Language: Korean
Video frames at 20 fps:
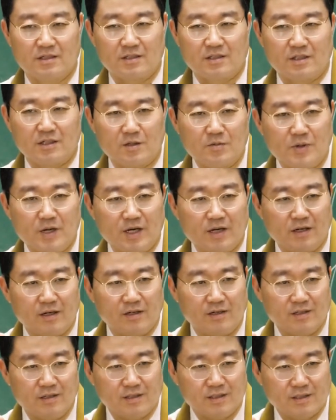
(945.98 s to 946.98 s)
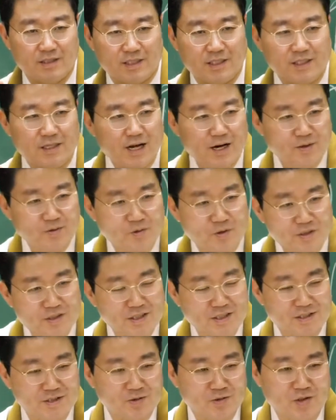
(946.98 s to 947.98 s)
처음에 신앙을 오는
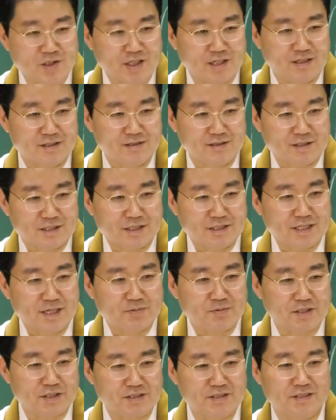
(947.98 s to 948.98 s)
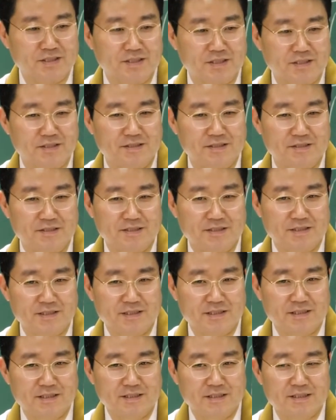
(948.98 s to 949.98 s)
거죠, 우리가. 정답게 하는 거예요.
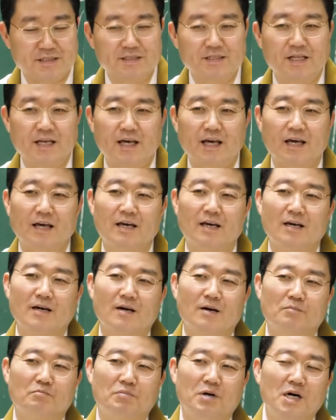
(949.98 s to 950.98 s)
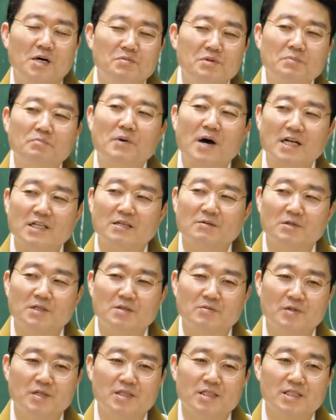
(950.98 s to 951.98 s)
근데 겁이
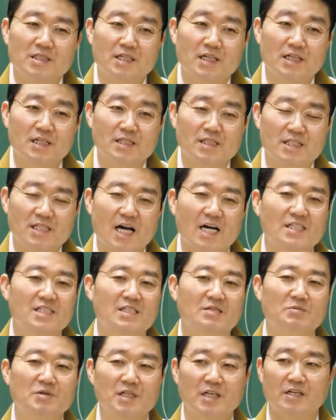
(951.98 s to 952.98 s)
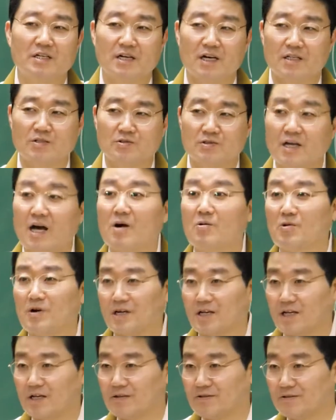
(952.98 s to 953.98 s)
빠져버리면 이제 착심이 되어가지고 사고가
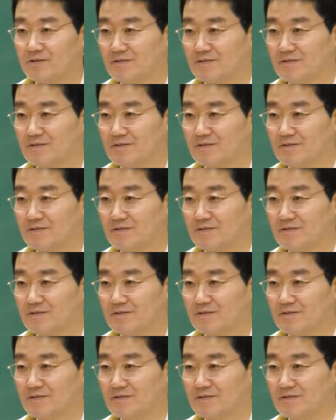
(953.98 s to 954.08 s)
나요.